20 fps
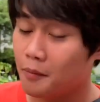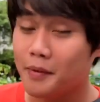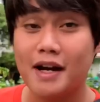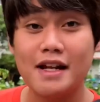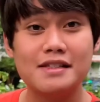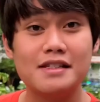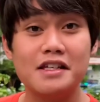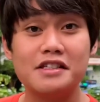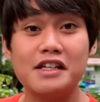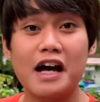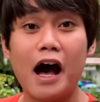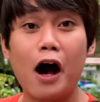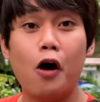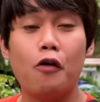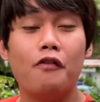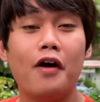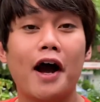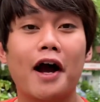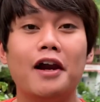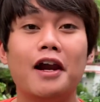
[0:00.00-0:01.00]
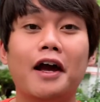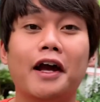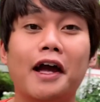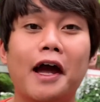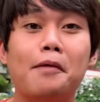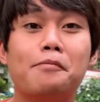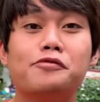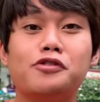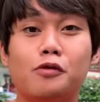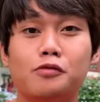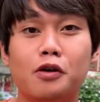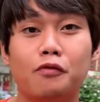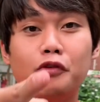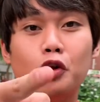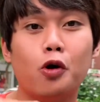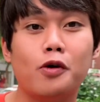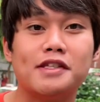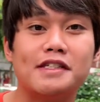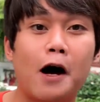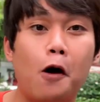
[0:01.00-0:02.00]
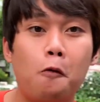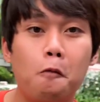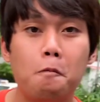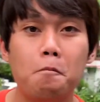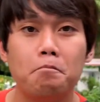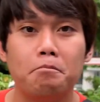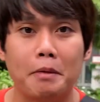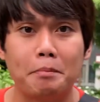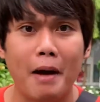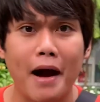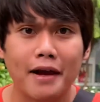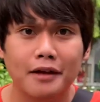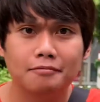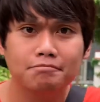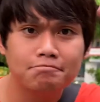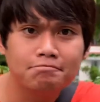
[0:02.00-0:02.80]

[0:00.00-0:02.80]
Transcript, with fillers: Và bây giờ xin chào và hẹn lại anh em trong những video lần sau Bye